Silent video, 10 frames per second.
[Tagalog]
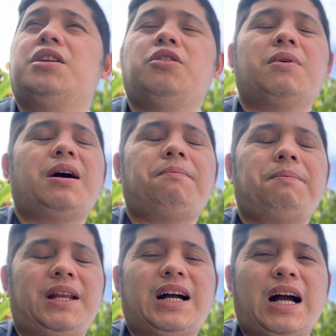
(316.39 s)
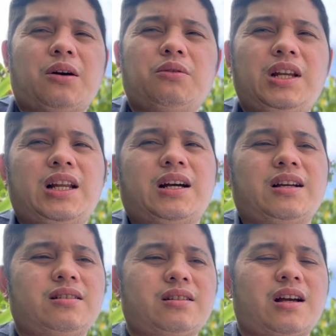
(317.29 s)
yung mga pinangako
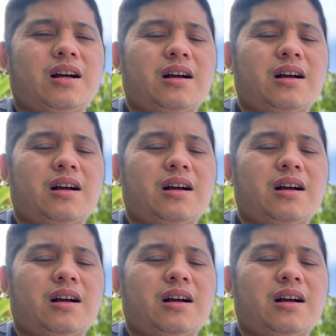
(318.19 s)
nila sa